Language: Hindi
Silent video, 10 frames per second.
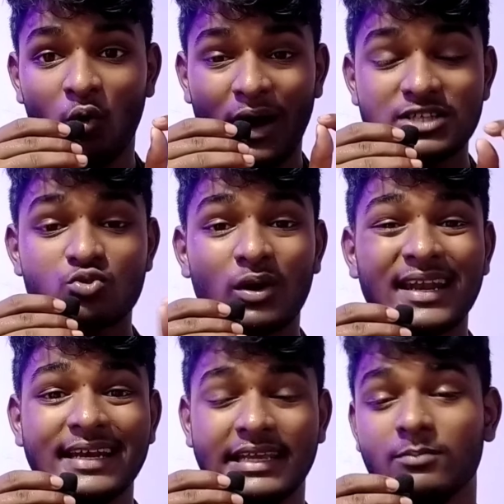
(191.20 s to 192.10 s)
वॉइस
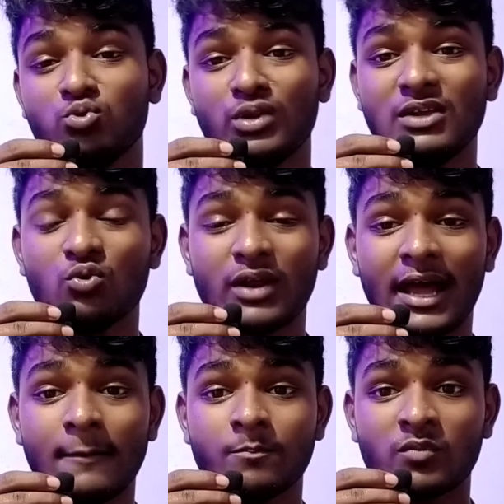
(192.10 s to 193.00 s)
क्वालिटी डीप तो नहीं हो
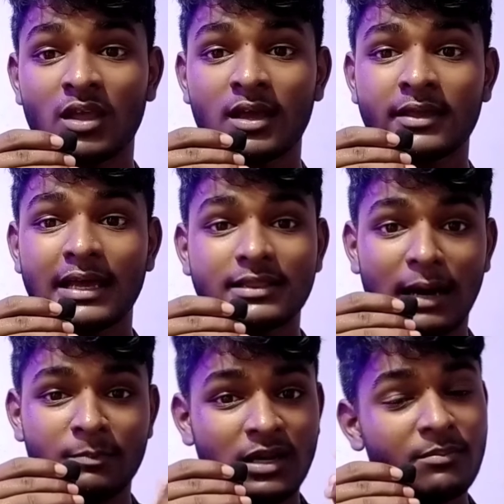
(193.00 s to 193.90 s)
रहा है क्या
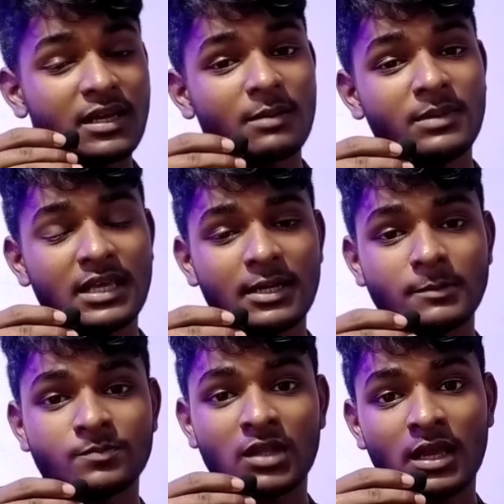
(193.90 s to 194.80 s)
थंबनेल में कमी
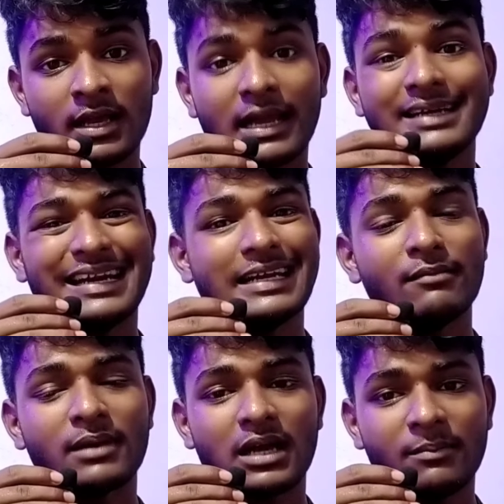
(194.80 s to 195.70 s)
है क्या
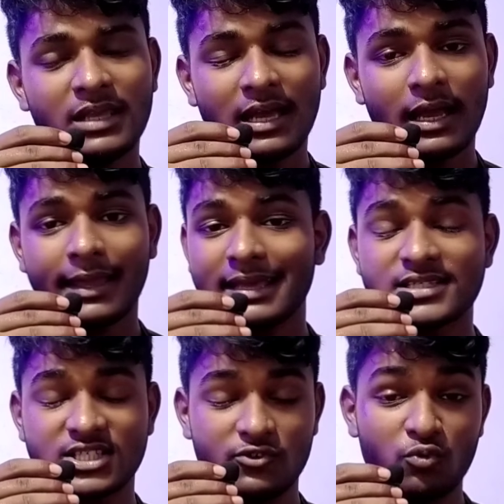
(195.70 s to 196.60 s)
टाइटल में कमी है
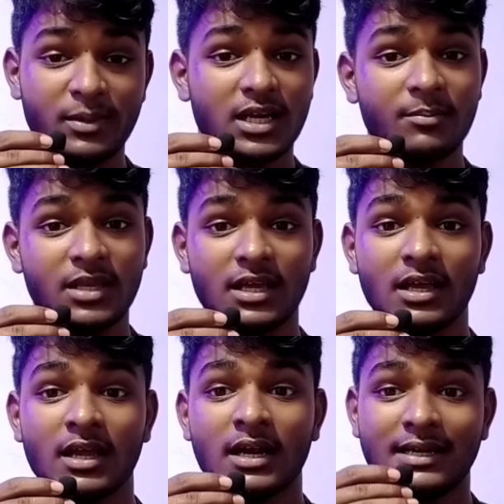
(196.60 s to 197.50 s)
क्या सी में कमी
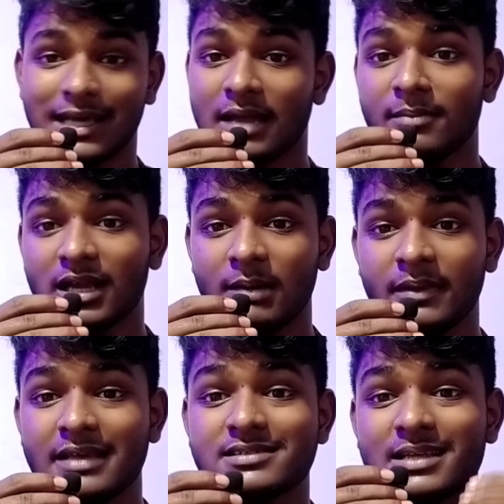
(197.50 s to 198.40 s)
है टैग में
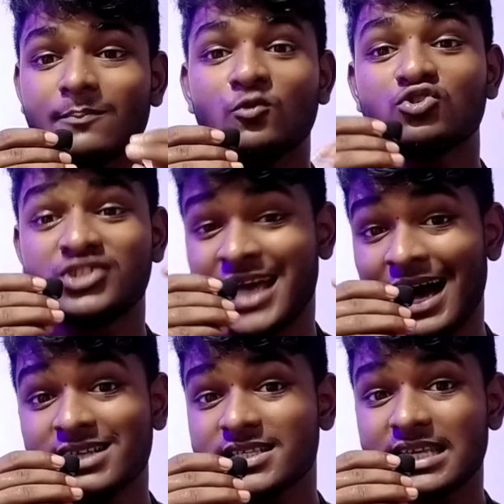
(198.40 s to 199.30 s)
कमी है सब कुछ
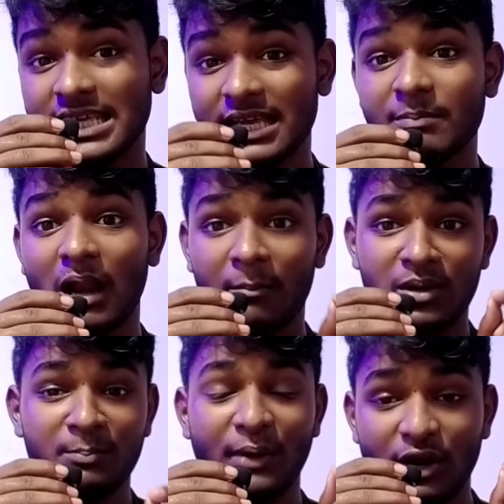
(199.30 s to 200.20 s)
ध्यान से एक बार
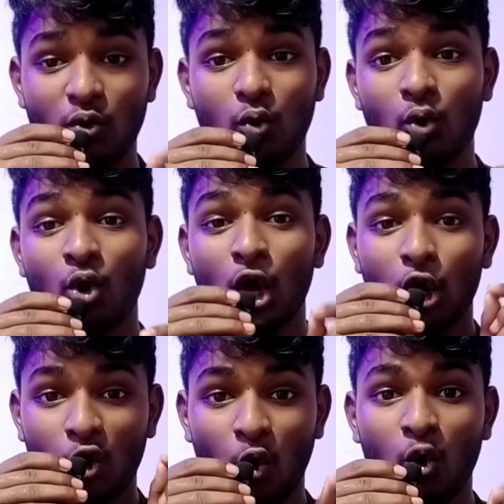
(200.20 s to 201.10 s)
अपनी वीडियो को
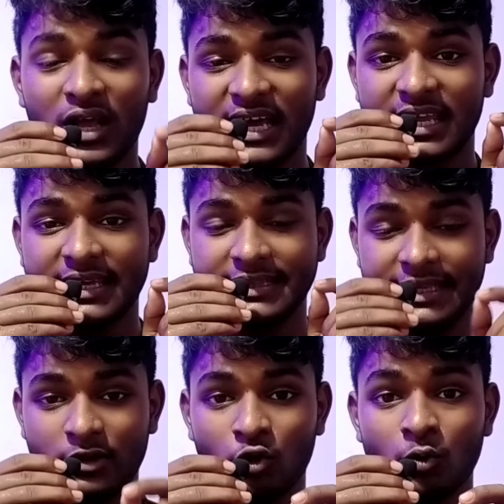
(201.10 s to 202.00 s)
खोल करके
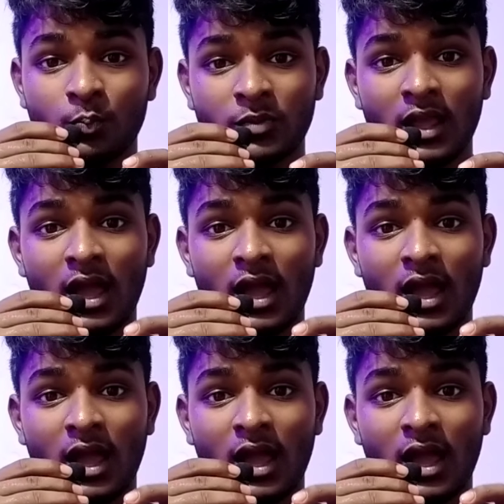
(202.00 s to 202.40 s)
देखो